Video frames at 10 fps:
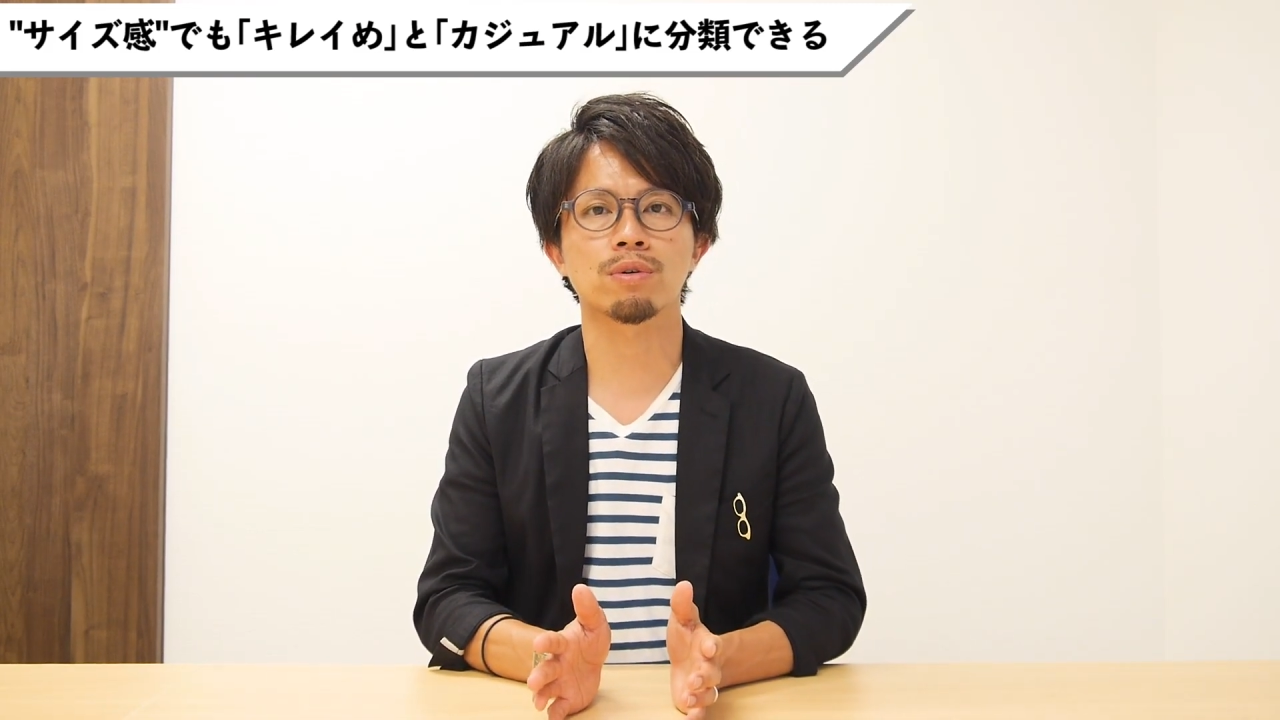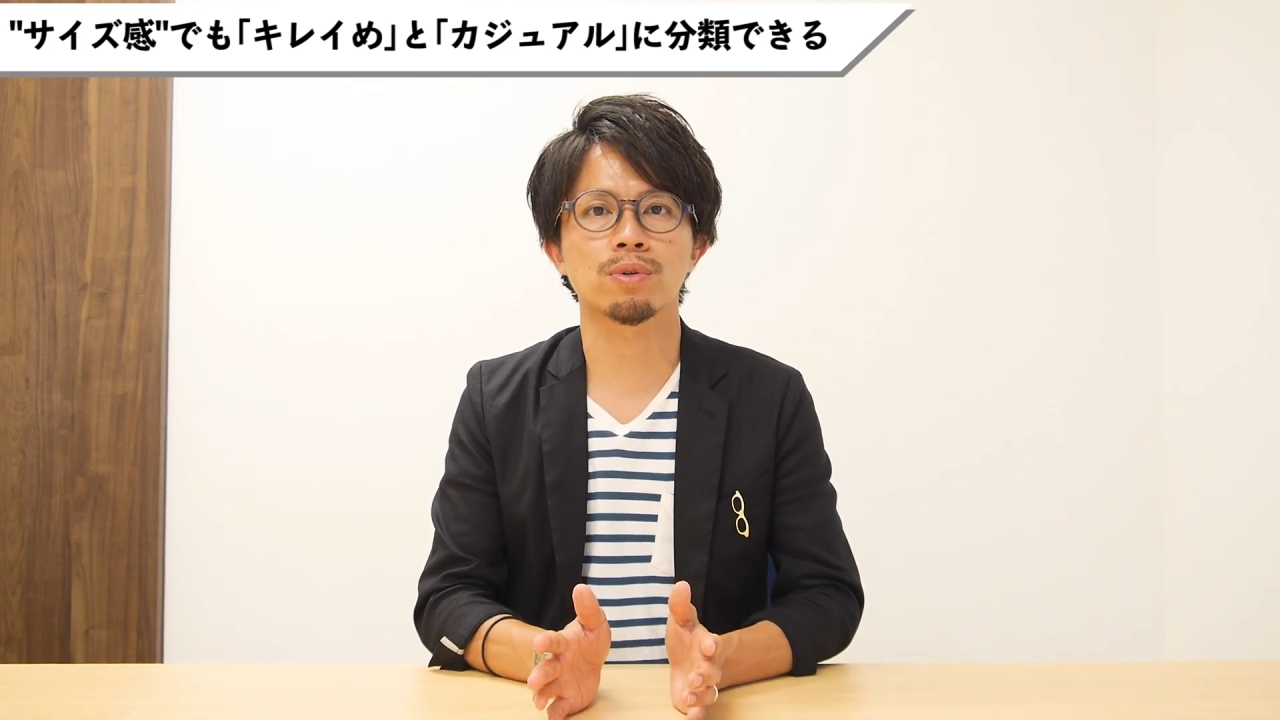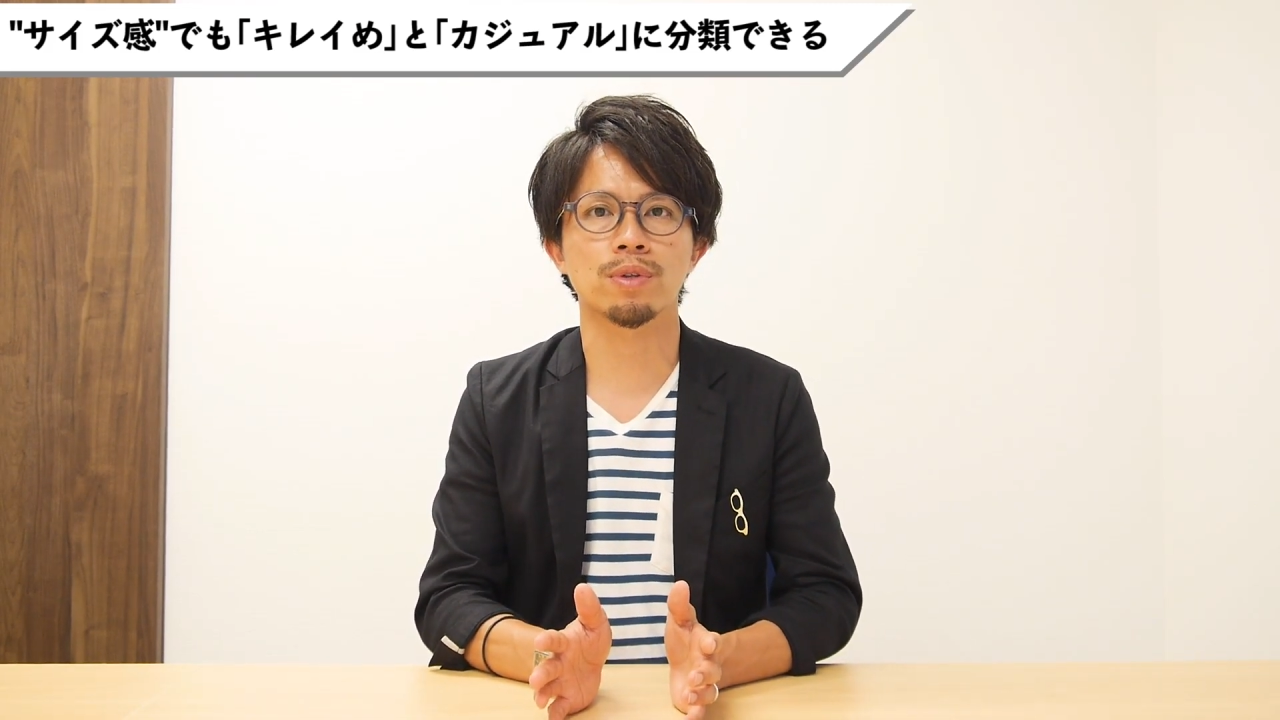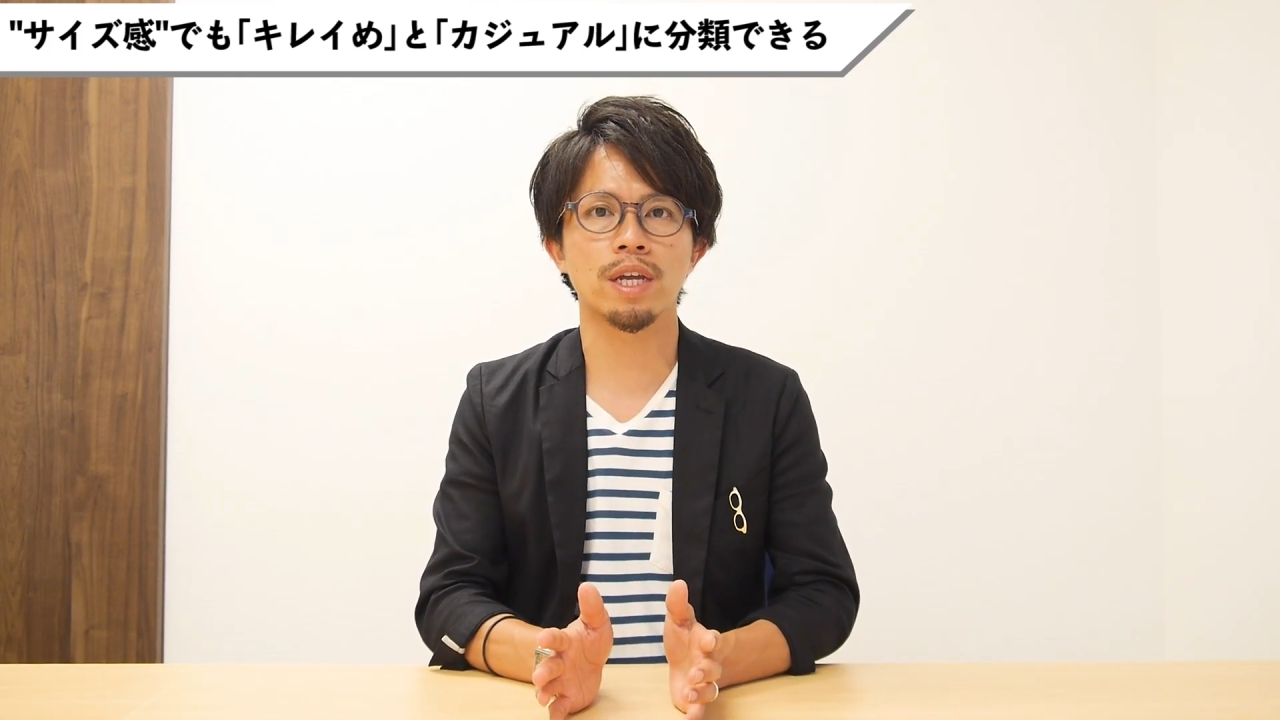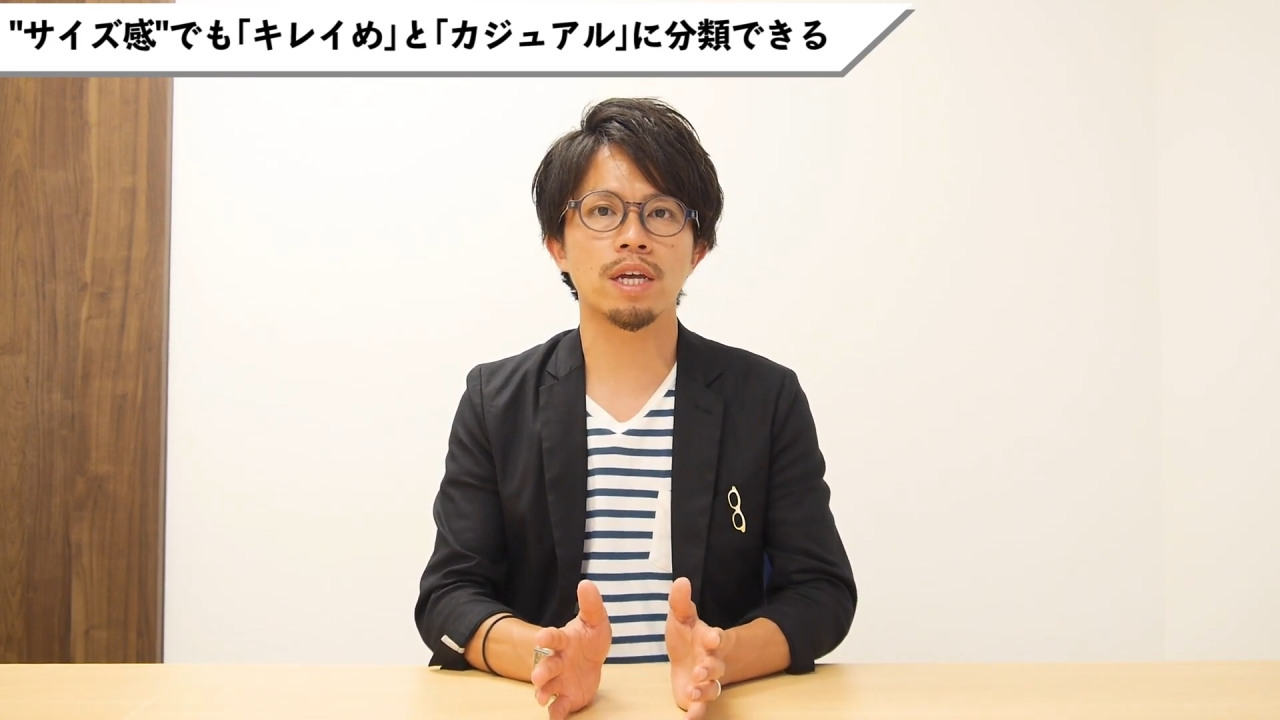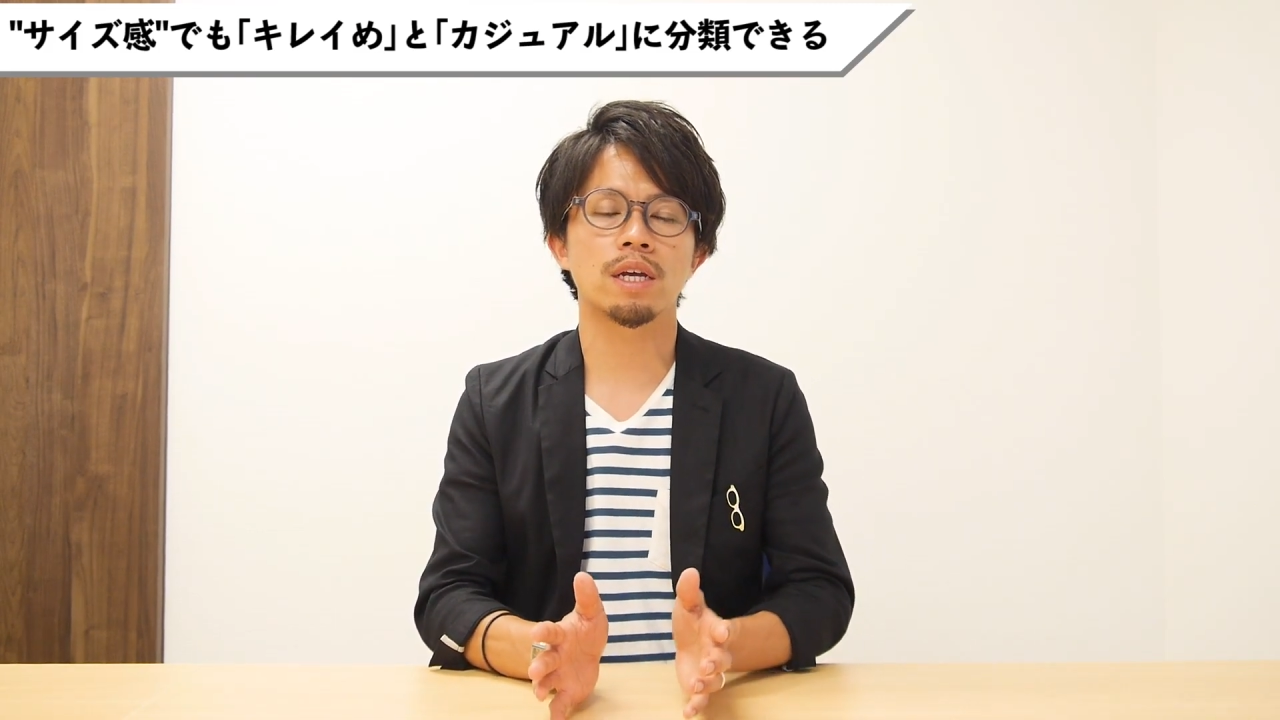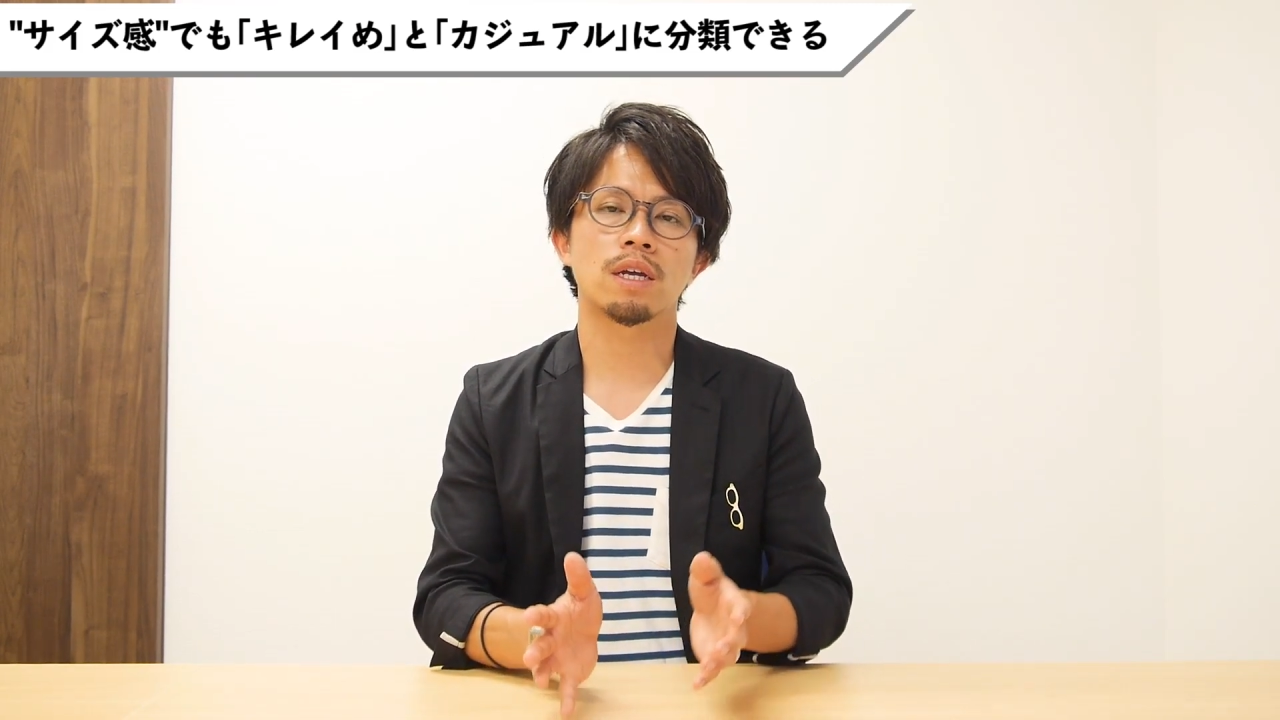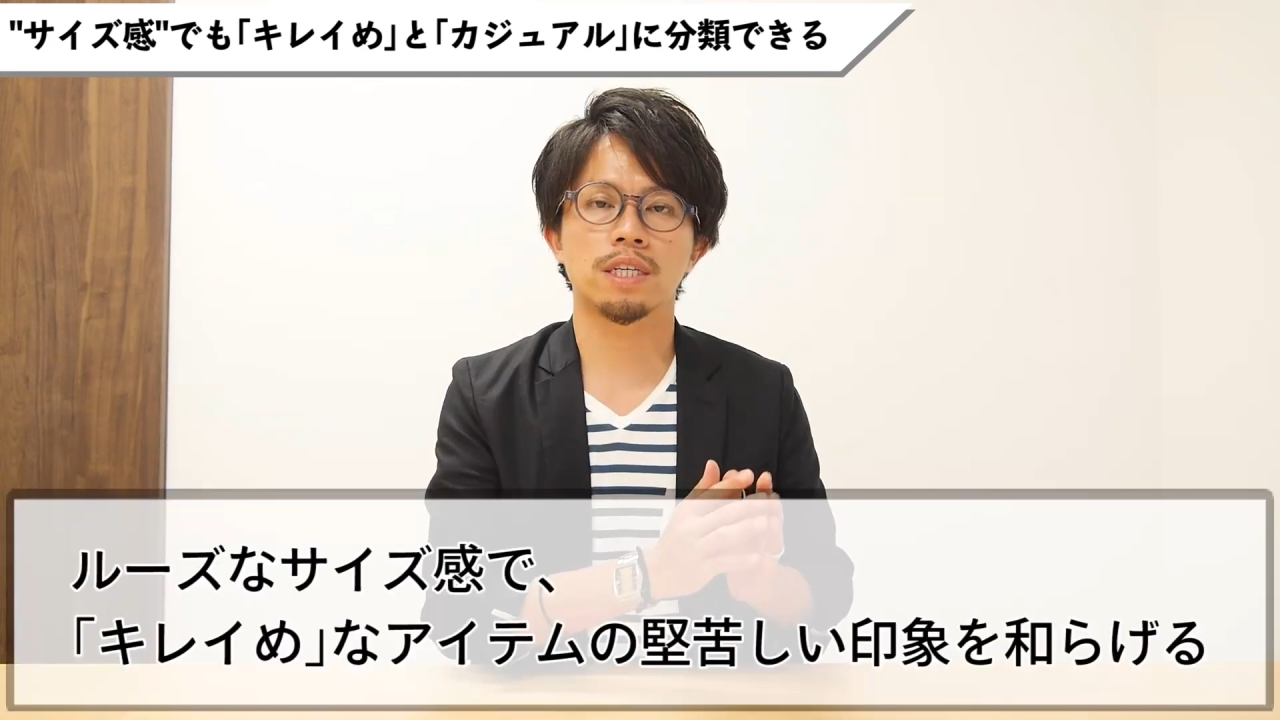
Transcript: ことで